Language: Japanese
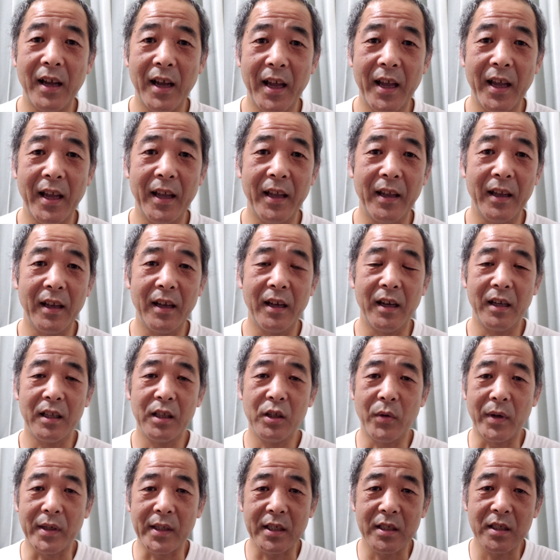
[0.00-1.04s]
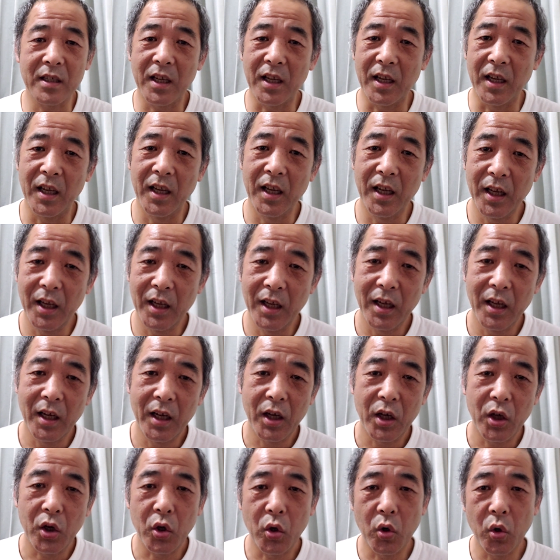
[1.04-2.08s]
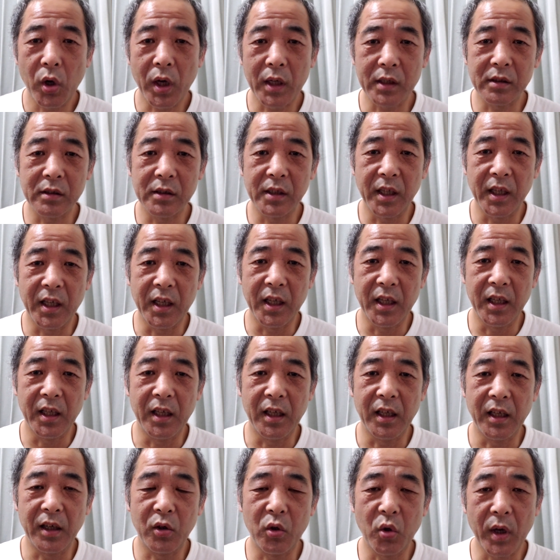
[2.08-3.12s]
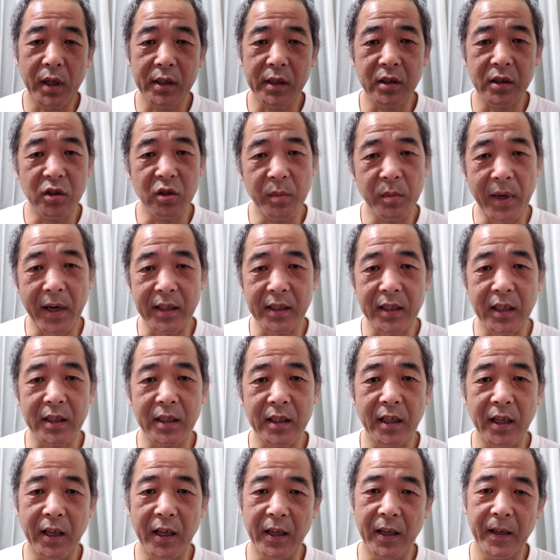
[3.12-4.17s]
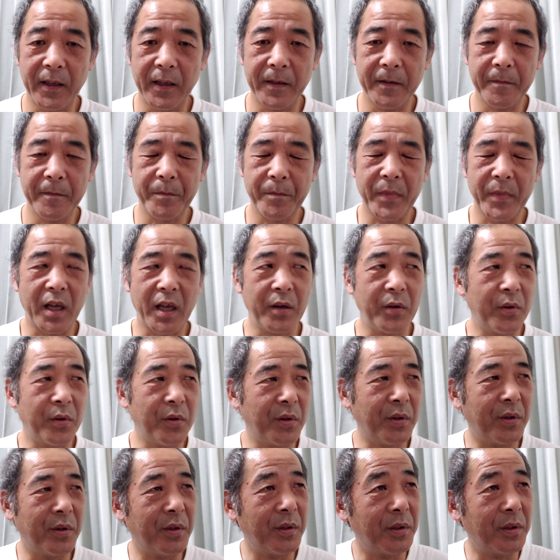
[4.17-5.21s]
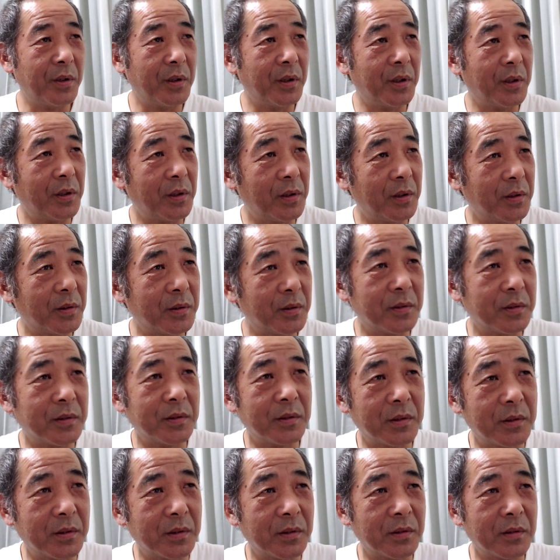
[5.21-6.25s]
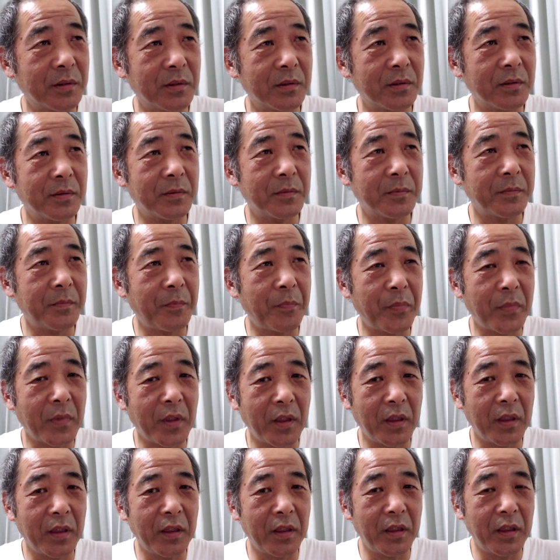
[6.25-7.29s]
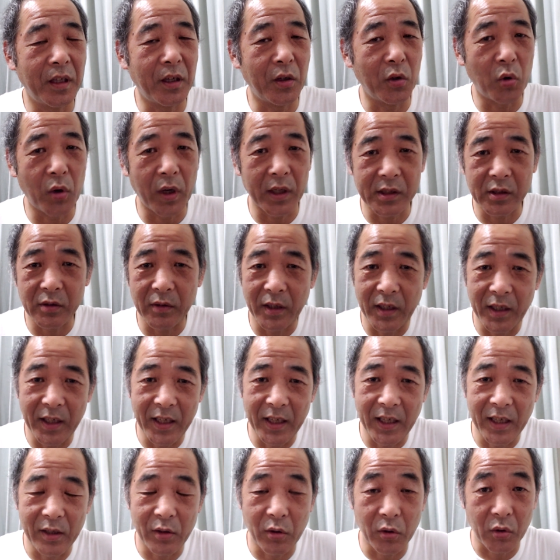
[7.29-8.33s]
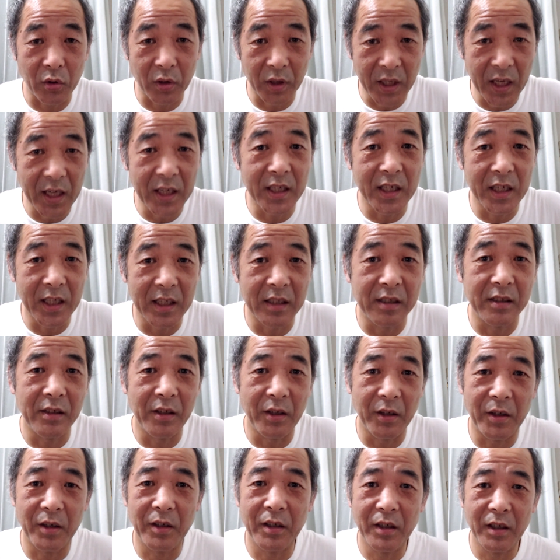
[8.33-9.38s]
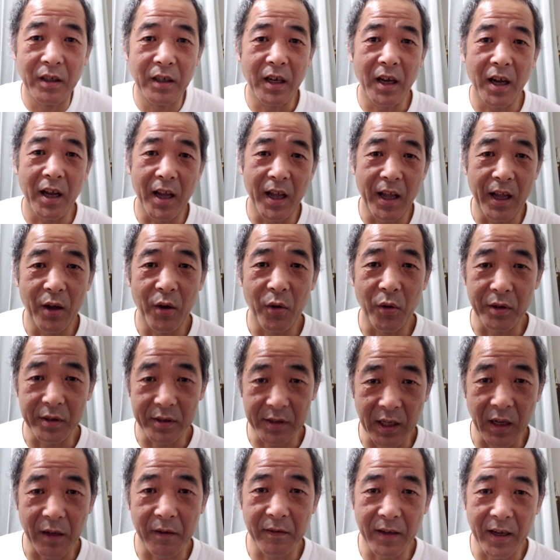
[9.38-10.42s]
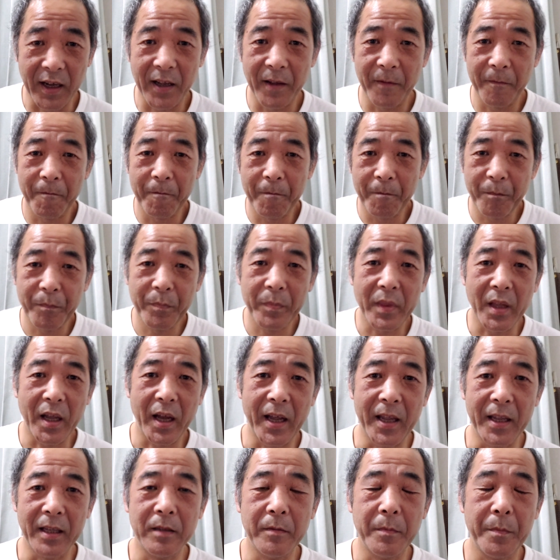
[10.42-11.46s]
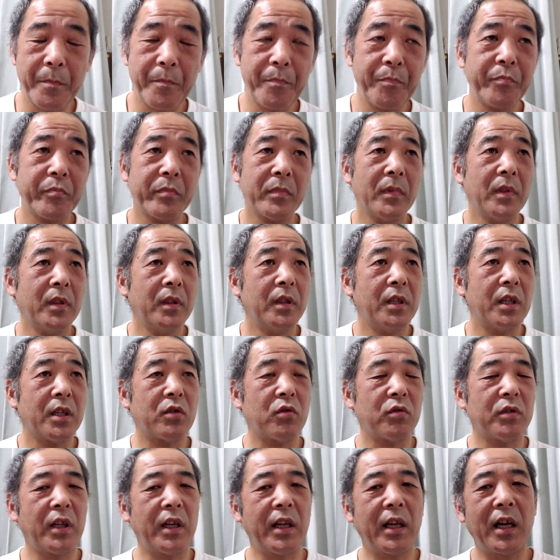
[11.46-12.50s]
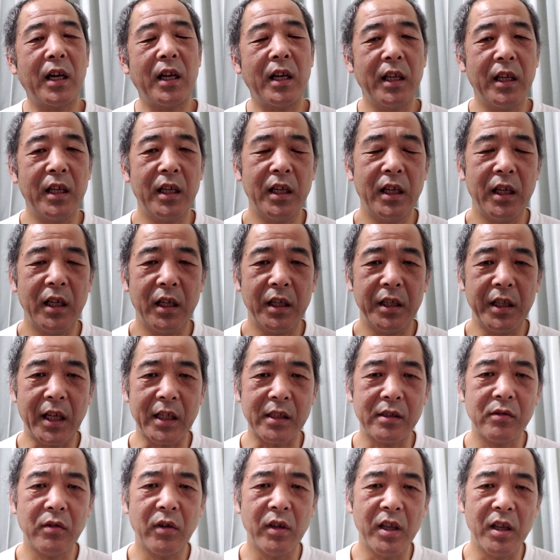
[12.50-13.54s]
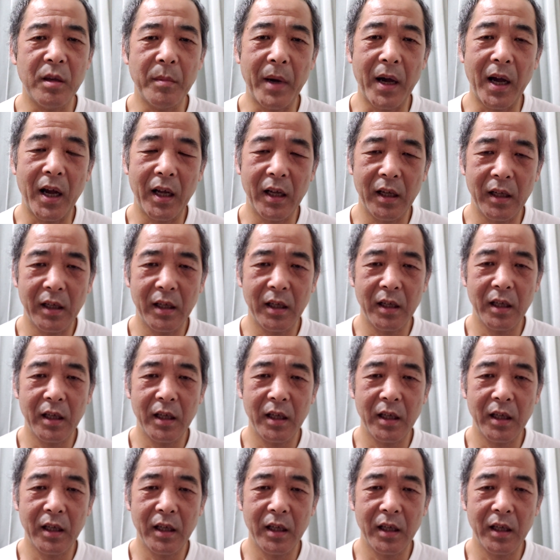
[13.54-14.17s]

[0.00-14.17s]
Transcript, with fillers: はい。で、私ね、ごがつで、ごがつに生まれたんでね、あのー、ごがつはね、ちょっと元気いいですよ。はい。おっさんは。はい。で、そんな中ね、夏といえば、